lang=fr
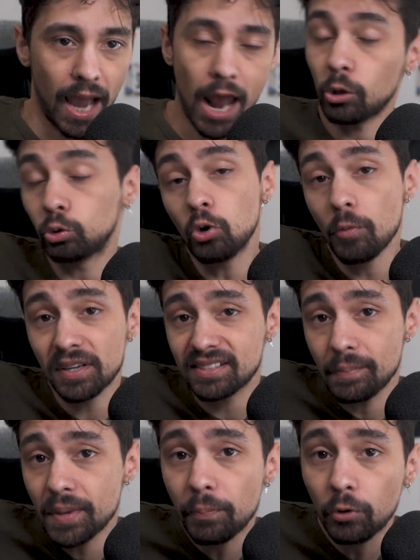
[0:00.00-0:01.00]
Alors tout
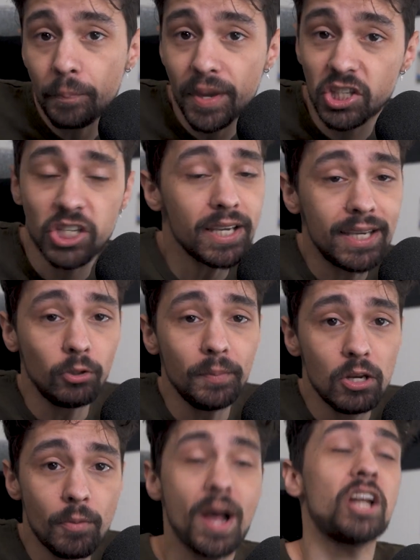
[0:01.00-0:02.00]
commence à bien pour le PSG qui
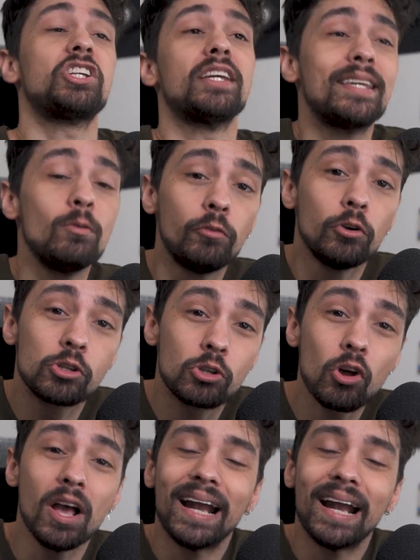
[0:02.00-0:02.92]
domine le match et qui ouvre le score